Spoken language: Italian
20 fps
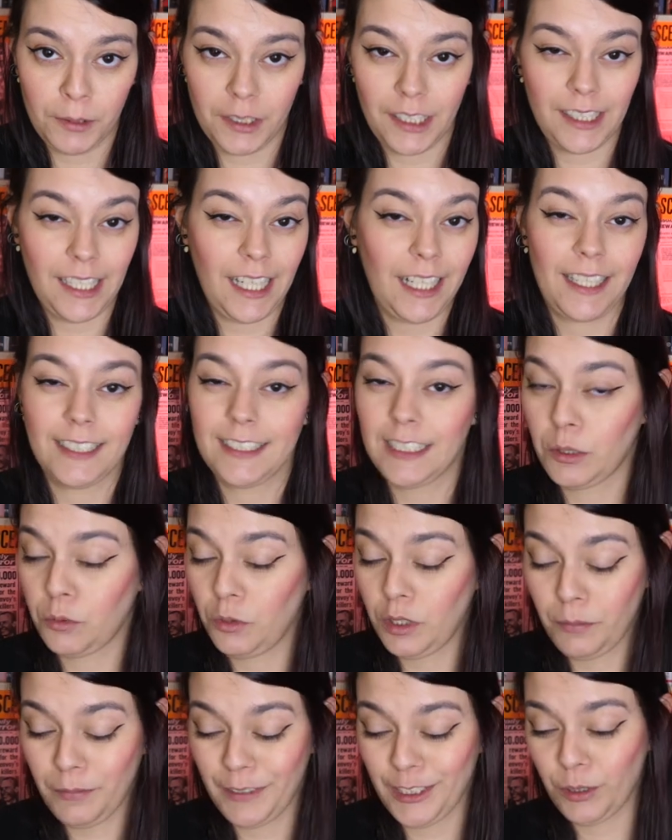potete anche
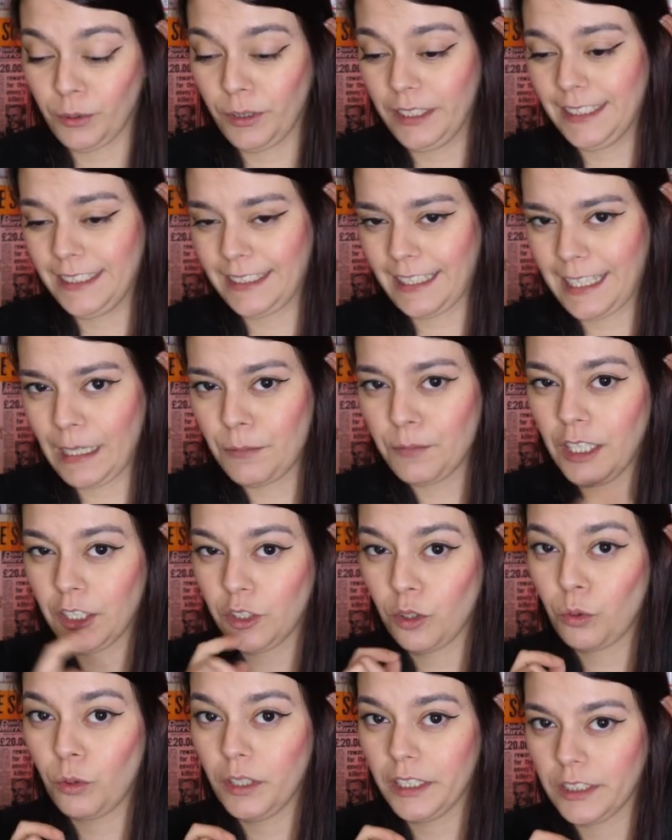seguirmi su Instagram,
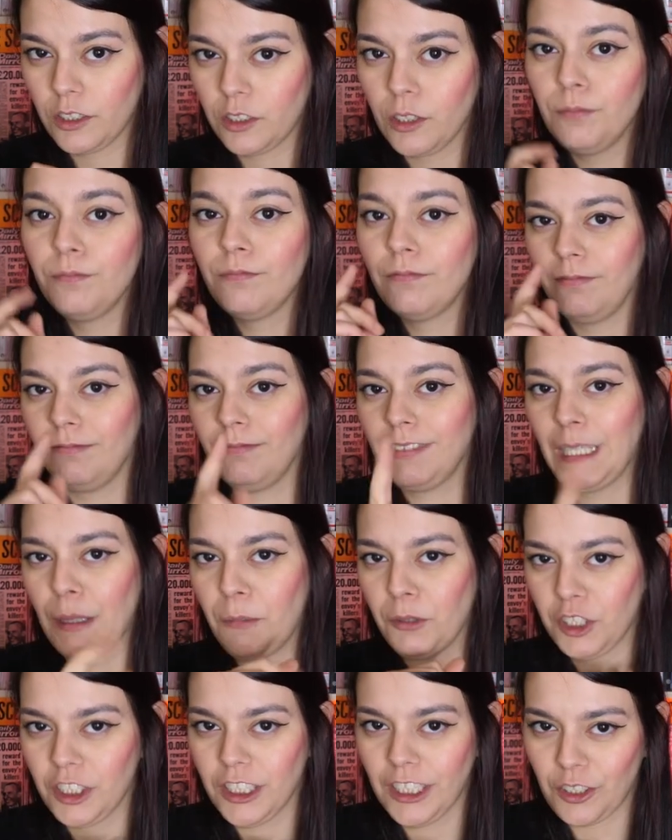detto questo
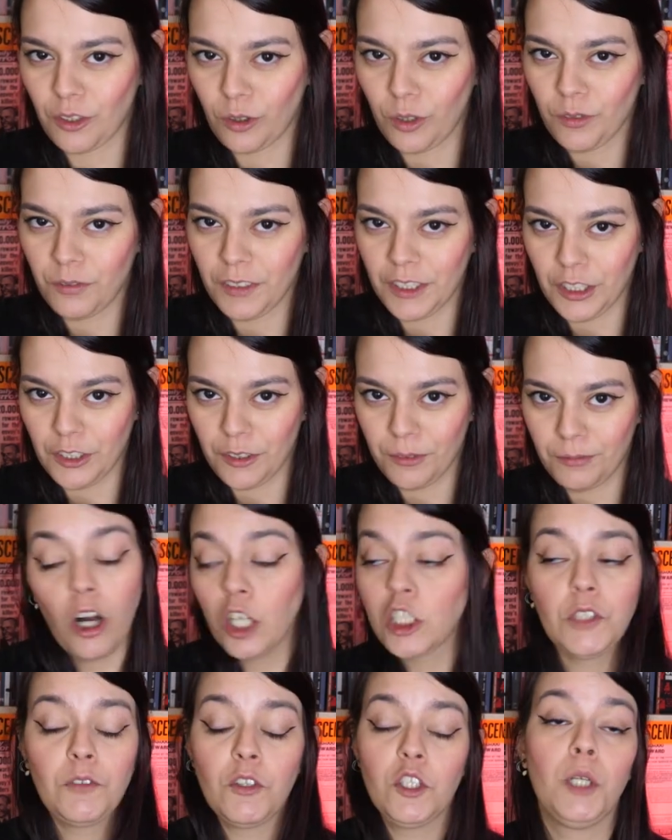Andiamoci dentro col video.
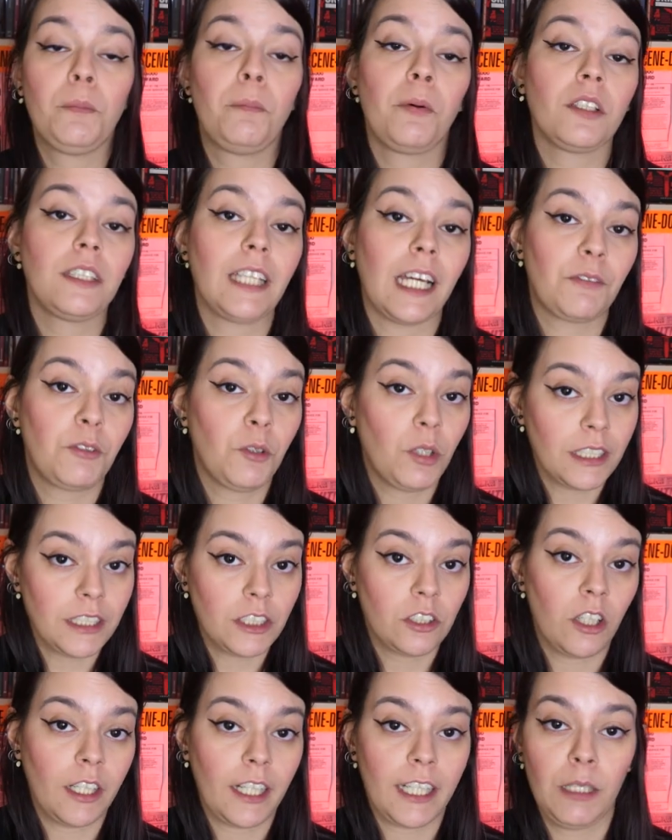Oggi voglio portarvi una
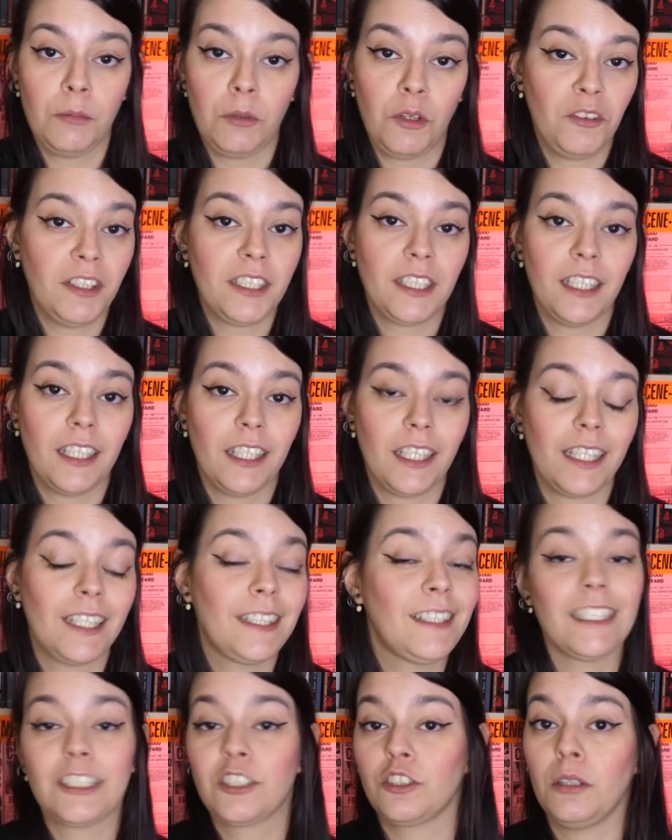storia che mi avete
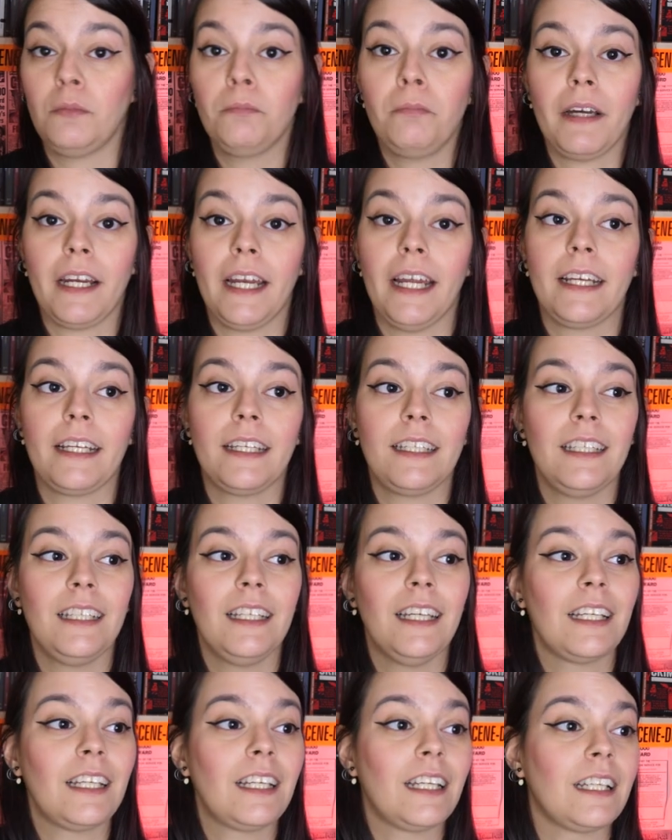richiesto in
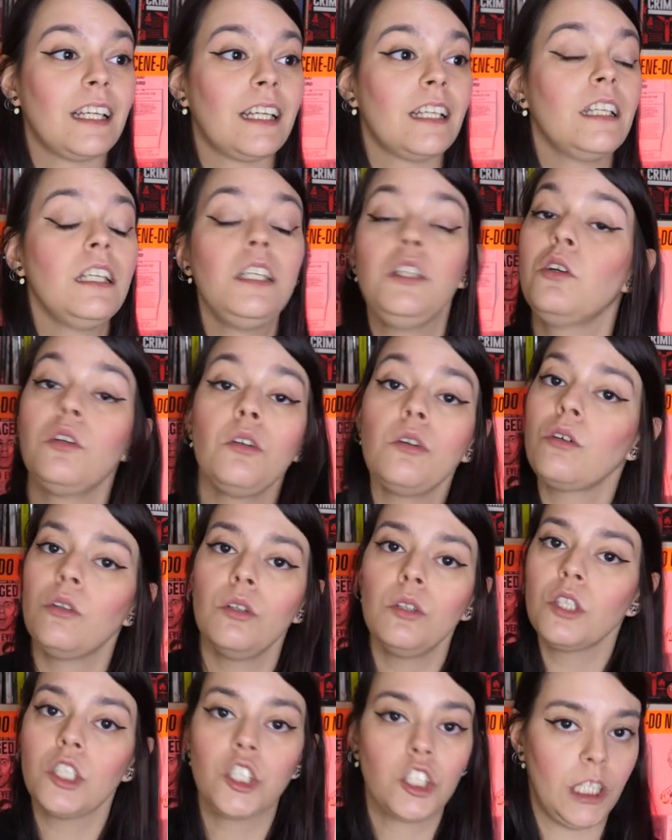parecchi e che io non
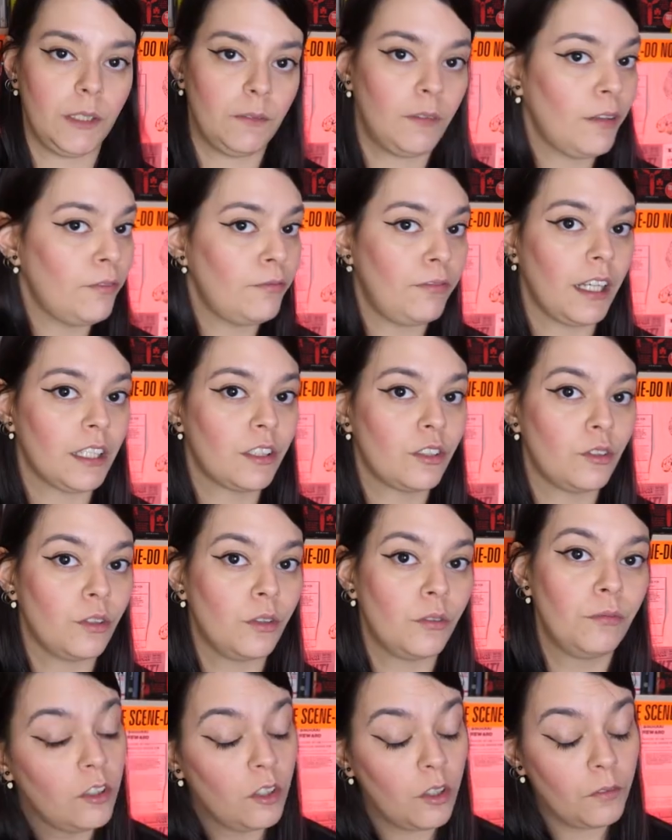conoscevo
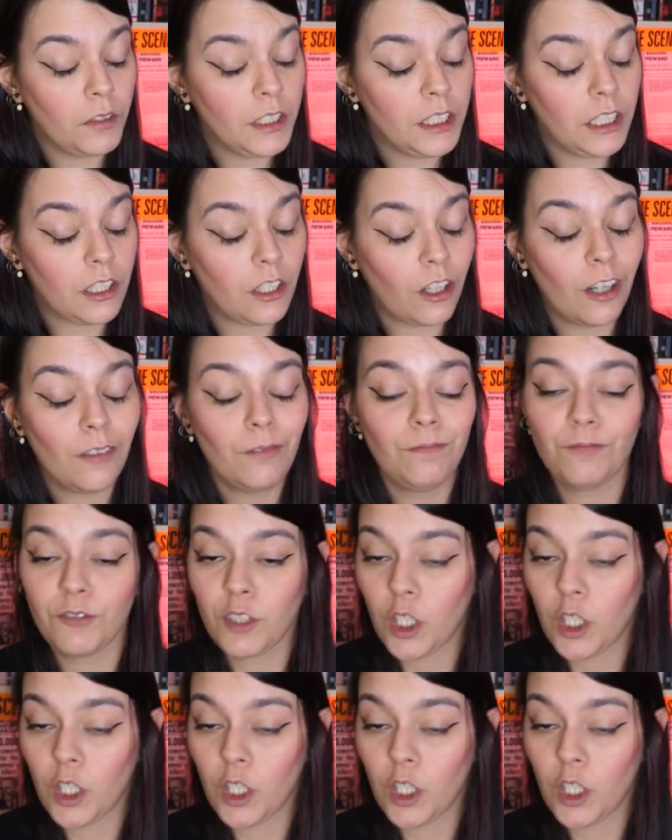affatto. Non vi dirò,